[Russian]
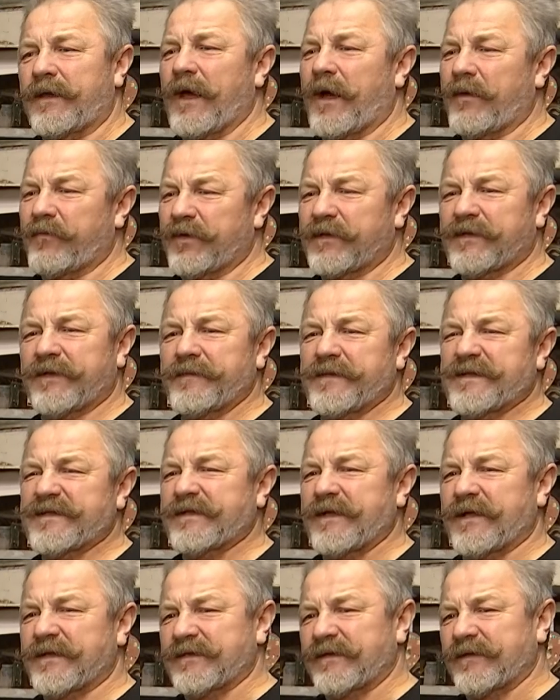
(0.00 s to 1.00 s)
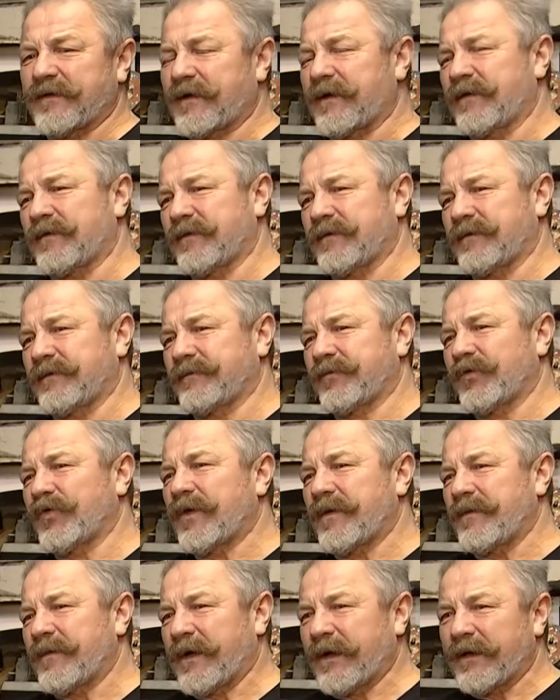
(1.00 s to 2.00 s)
Я об этом, кстати, э,
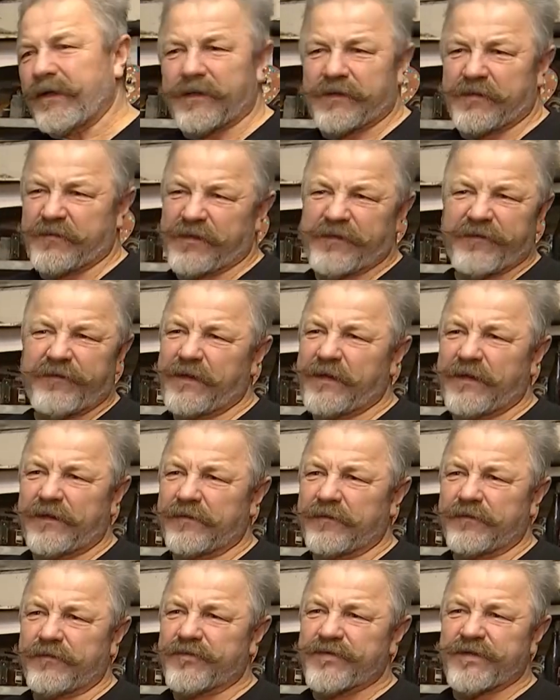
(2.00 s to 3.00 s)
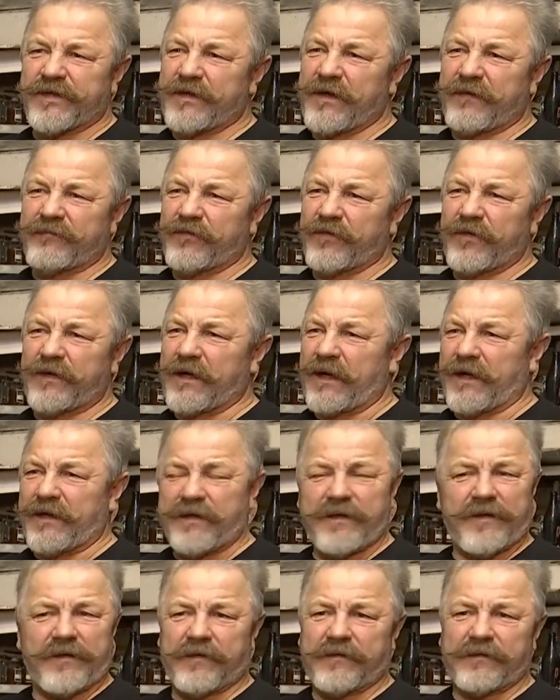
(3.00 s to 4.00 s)
многим коллегам говорил уже давно и
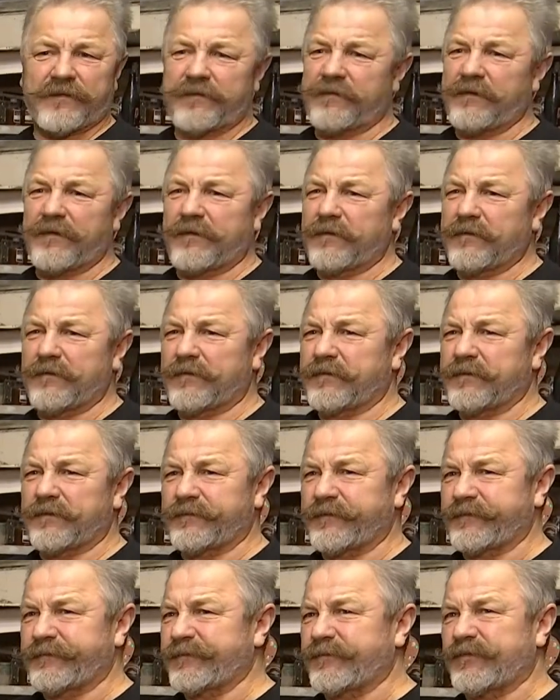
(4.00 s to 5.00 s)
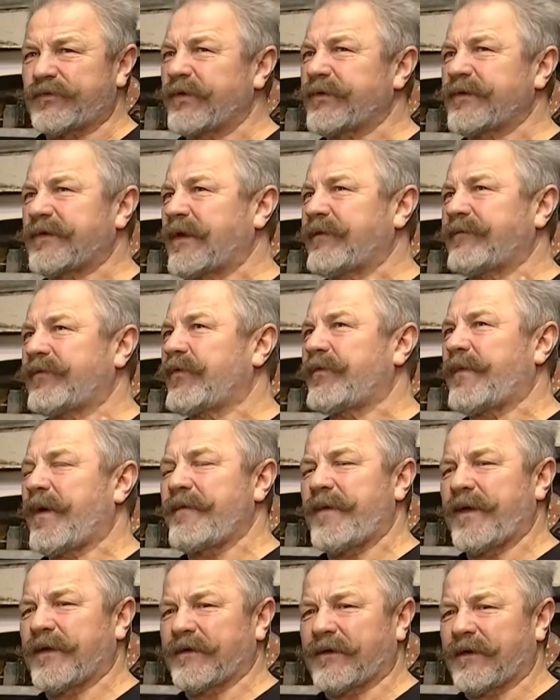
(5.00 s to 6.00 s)
ранее, до, до того
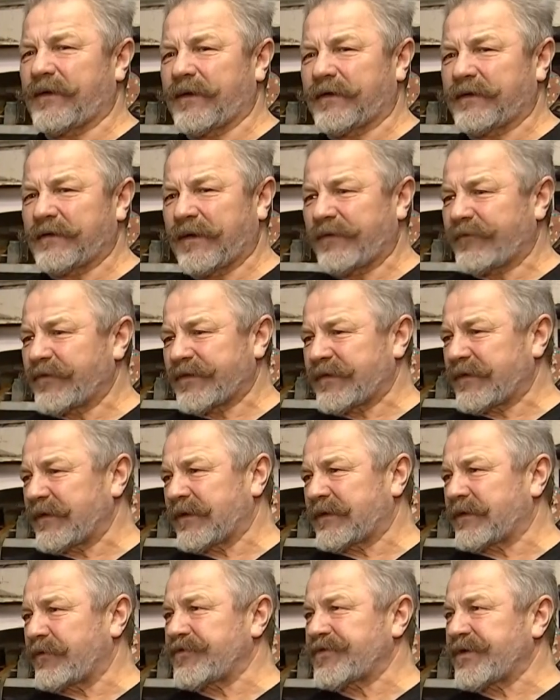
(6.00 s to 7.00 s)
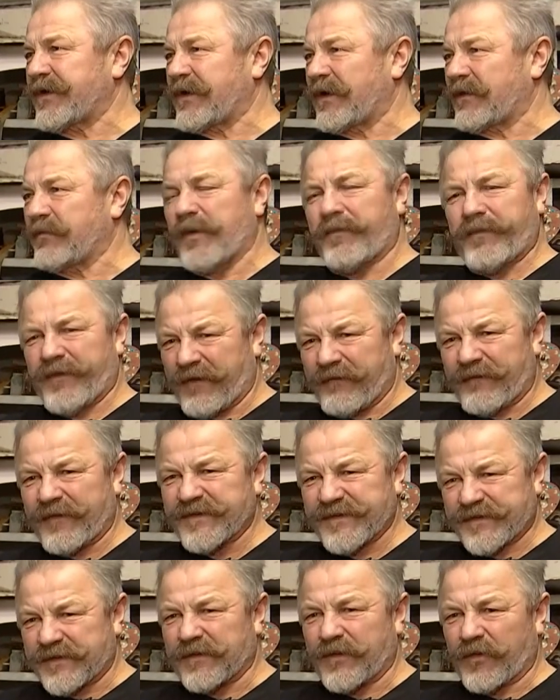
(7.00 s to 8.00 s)
момента, когда вот это уже как бы
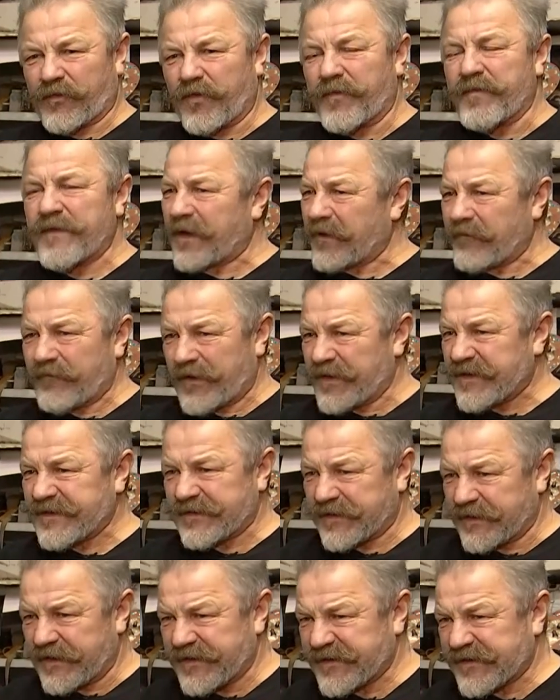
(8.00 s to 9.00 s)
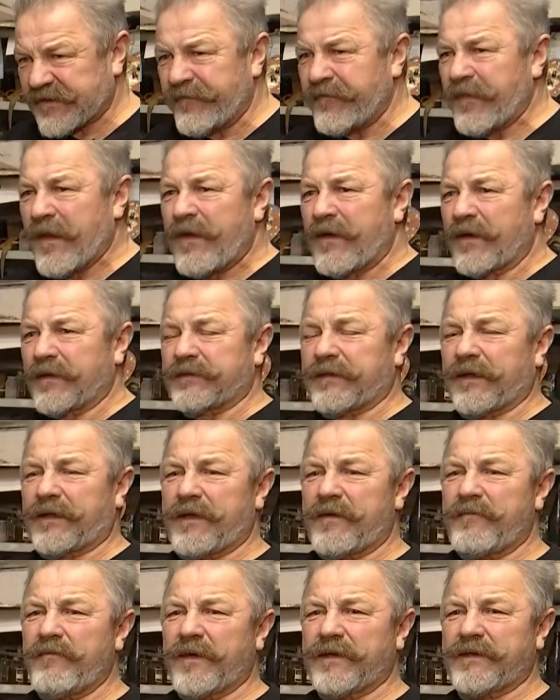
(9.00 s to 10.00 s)
появился такой мировой интерес к
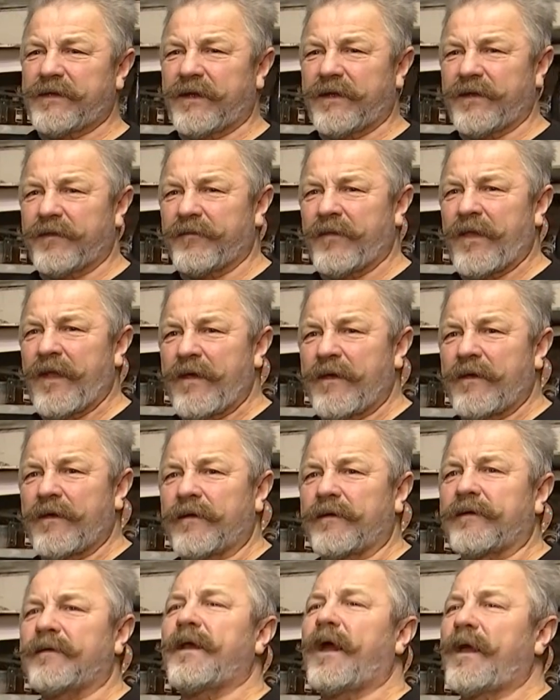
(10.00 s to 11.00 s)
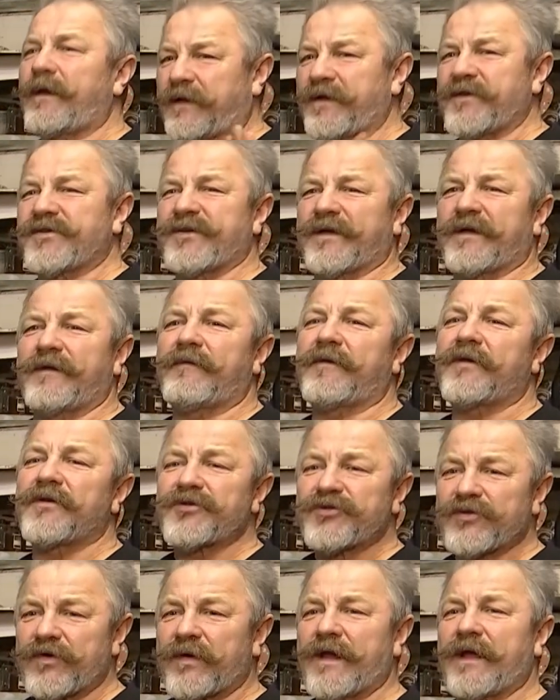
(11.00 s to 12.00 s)
таким моделям. Я и раньше
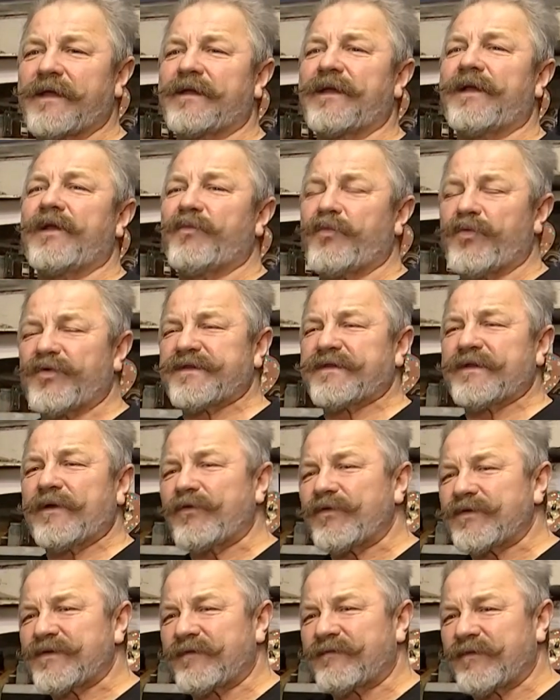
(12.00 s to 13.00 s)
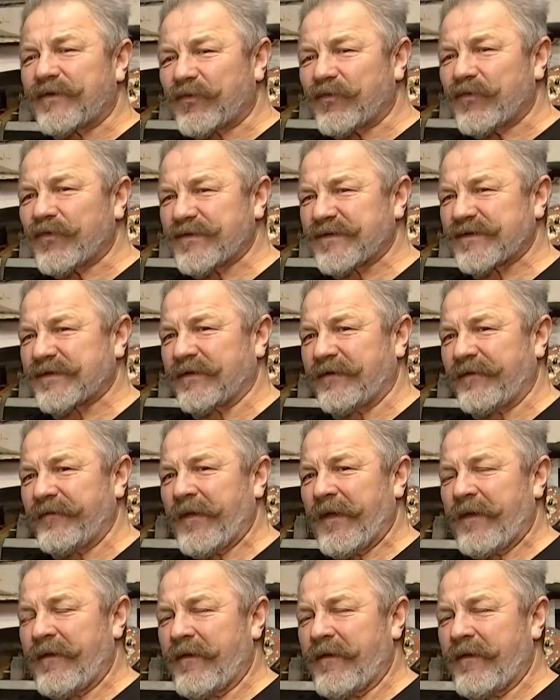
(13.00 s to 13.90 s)
говорил, что рано или поздно люди вернутся,